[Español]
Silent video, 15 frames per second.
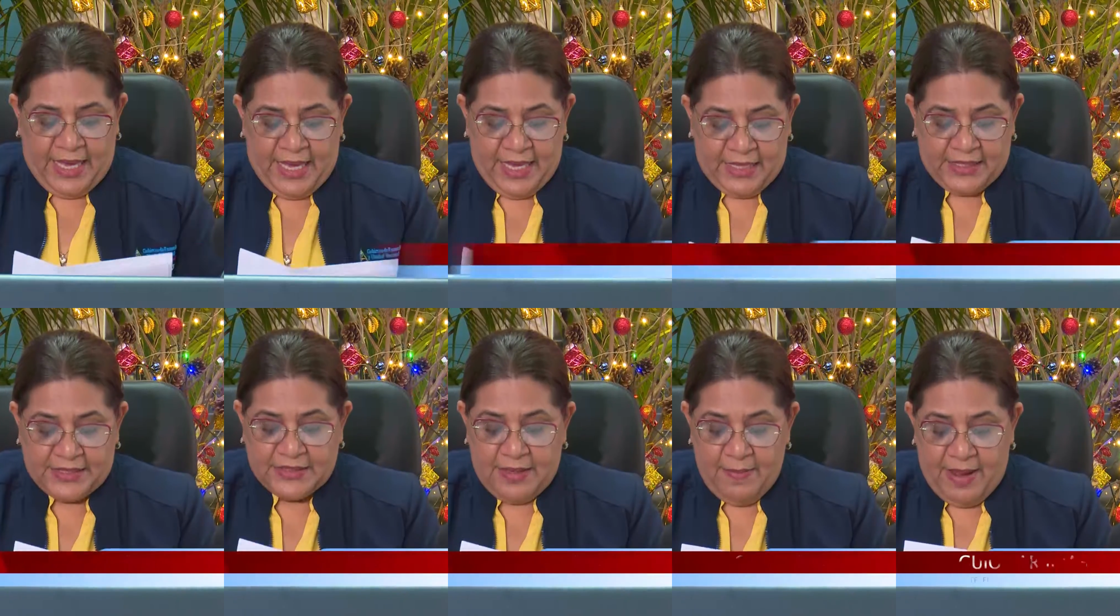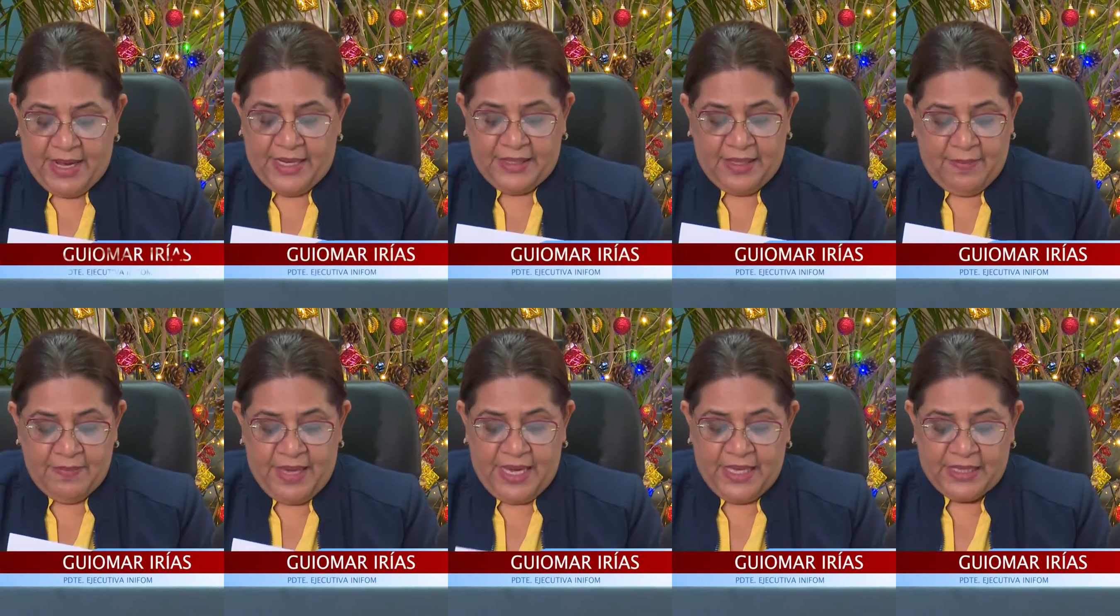En esta semana
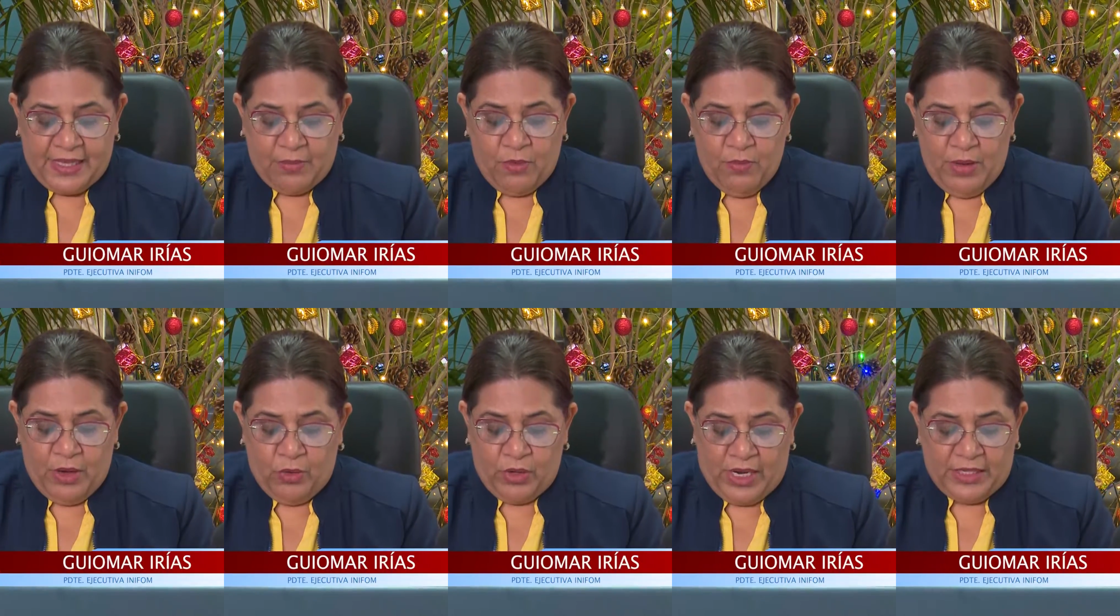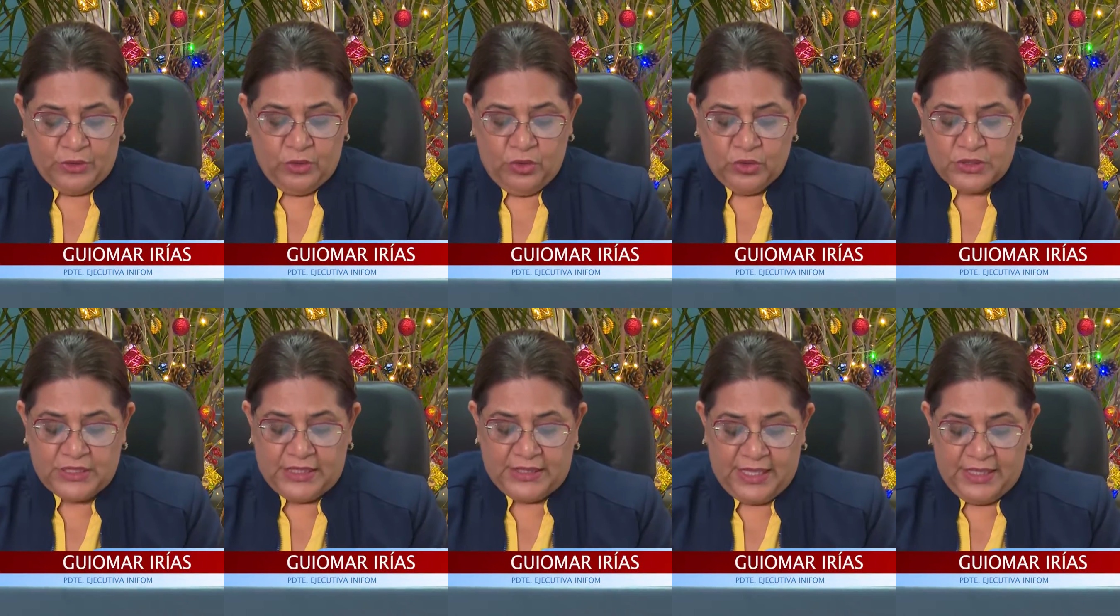también estamos mejorando
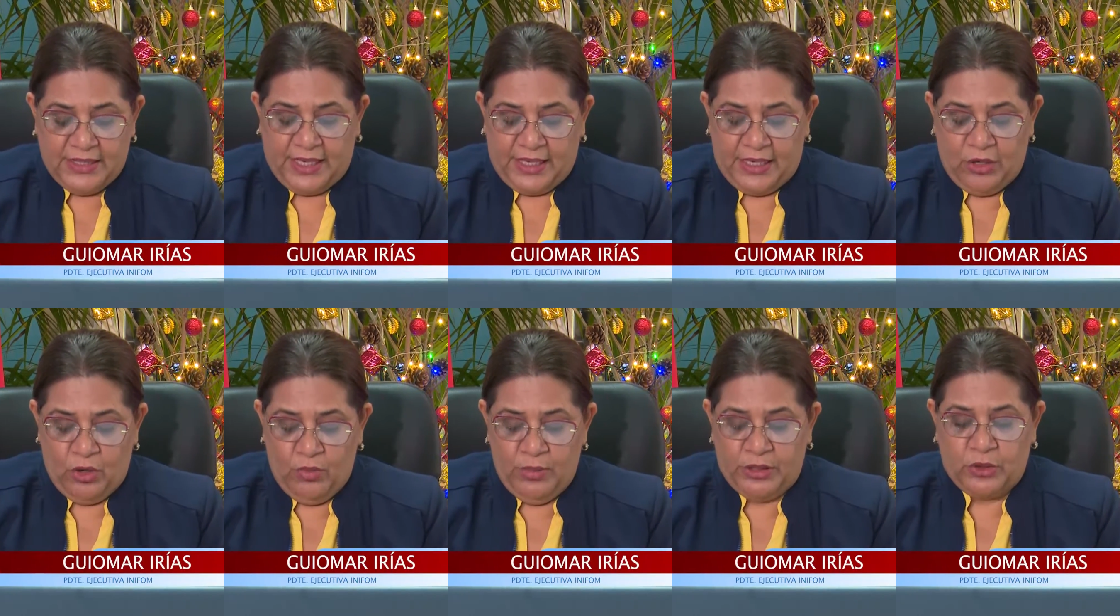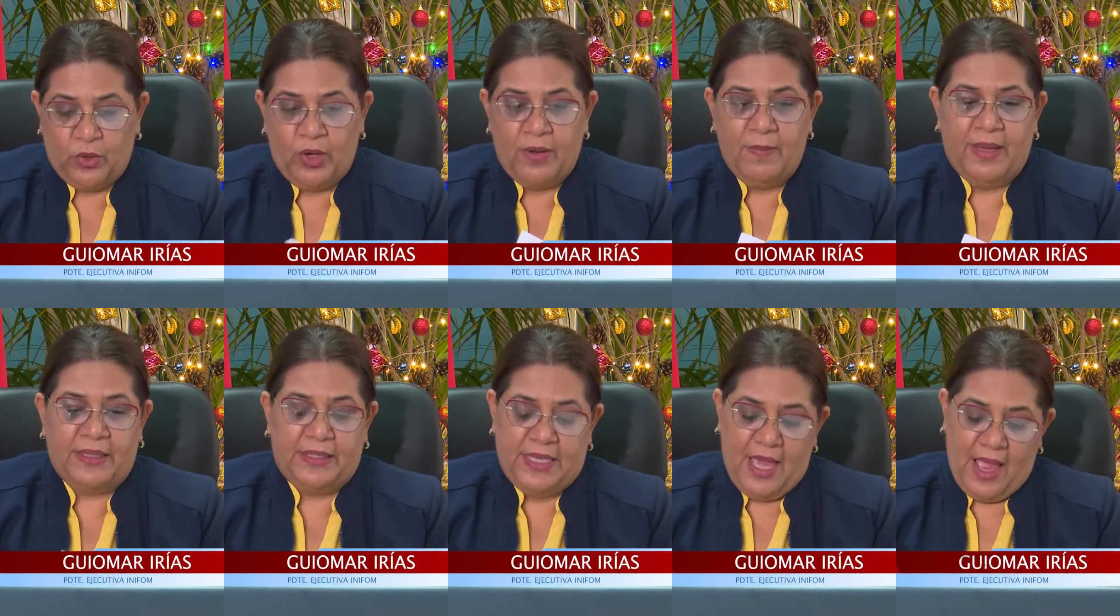70 kilómetros en
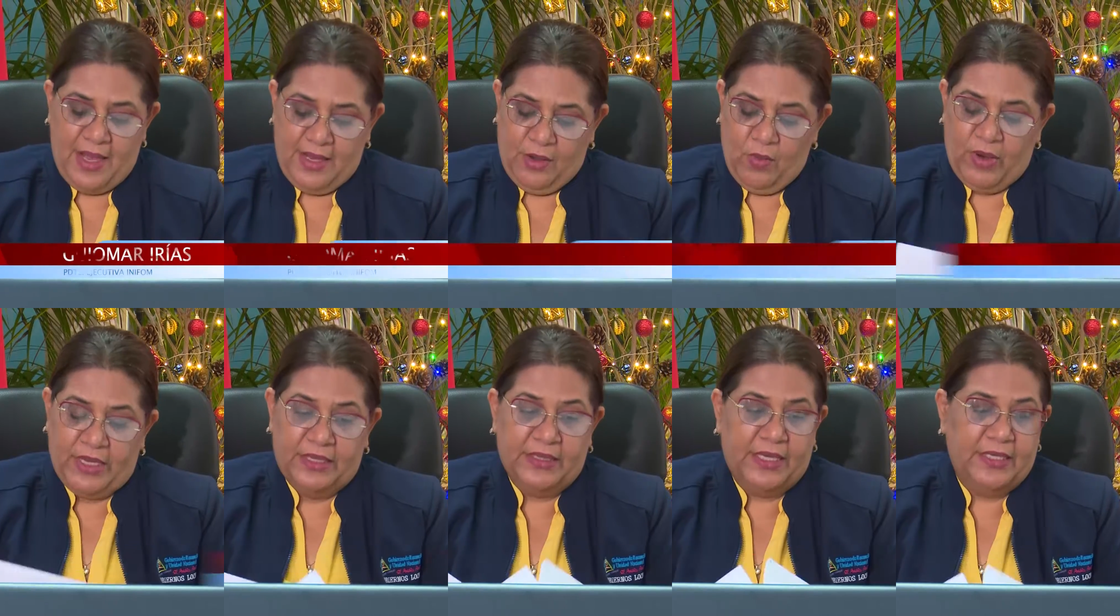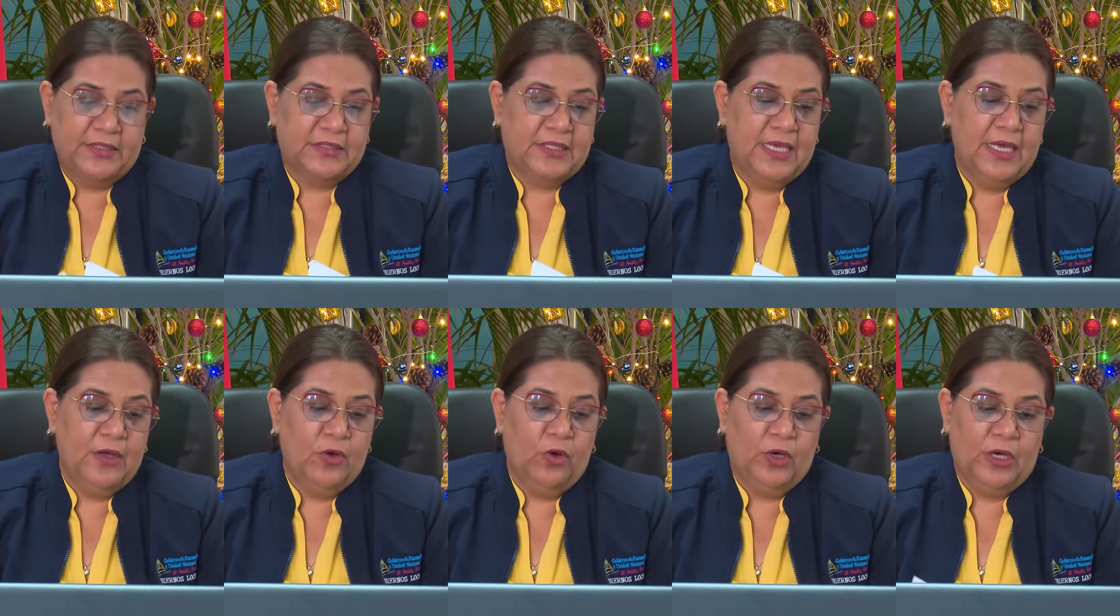Matiares,
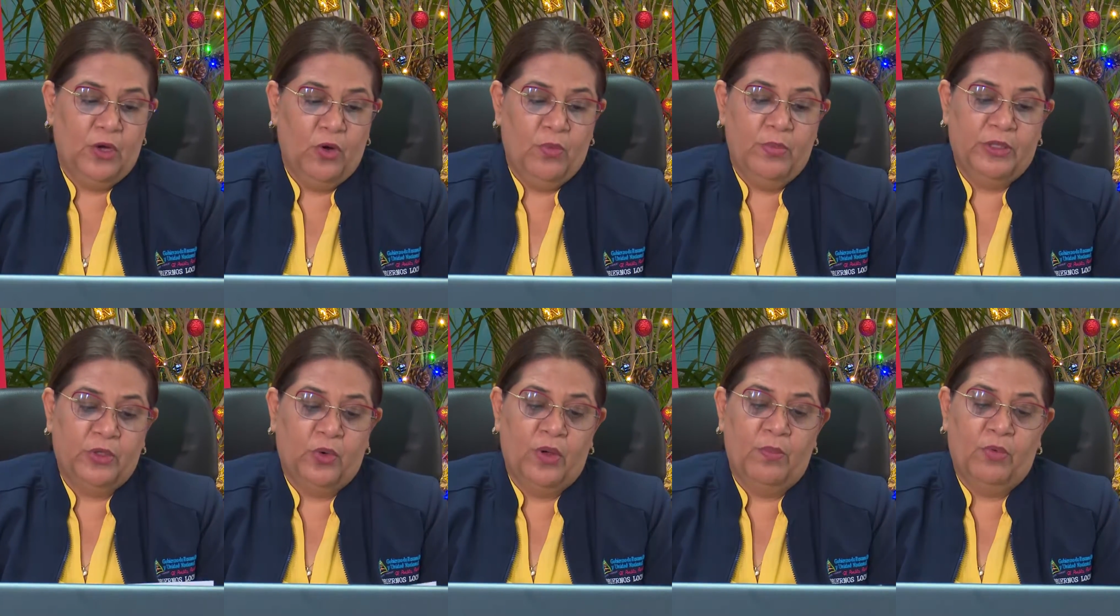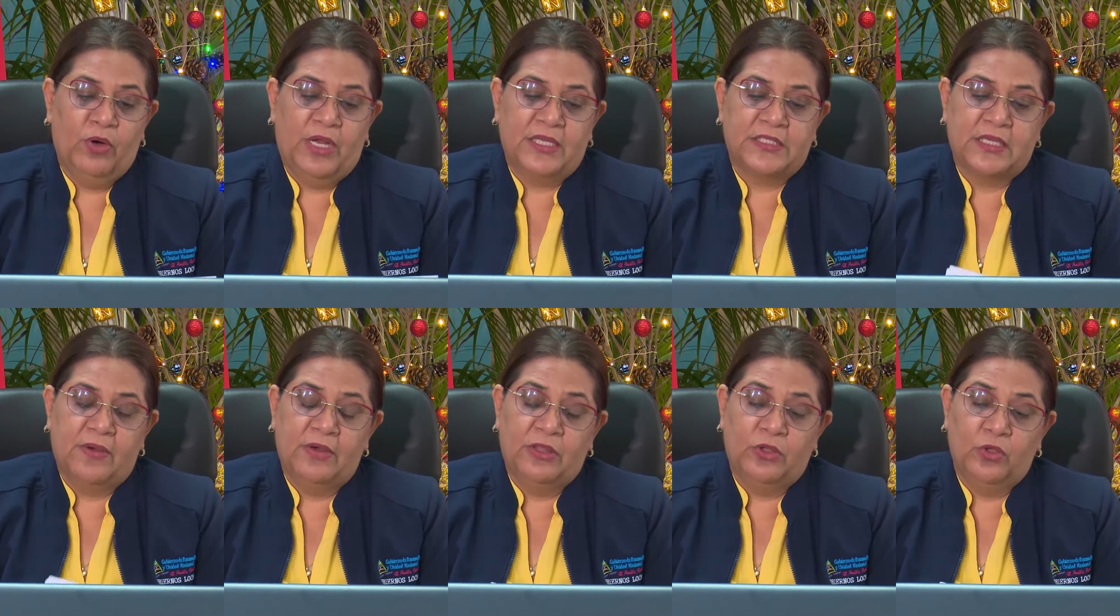45 kilómetros en
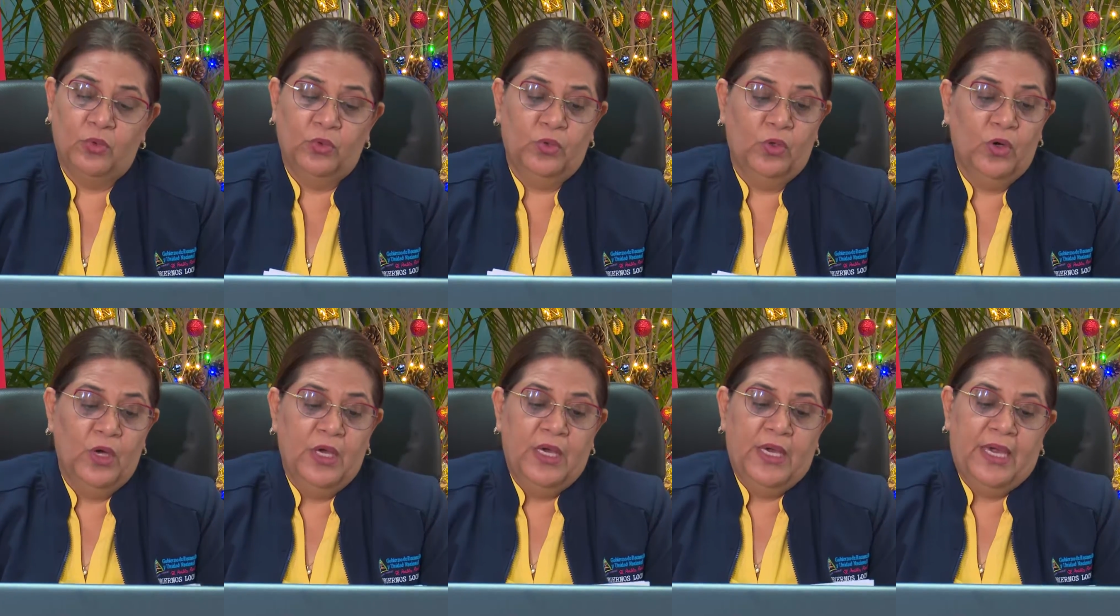Bonanza 21,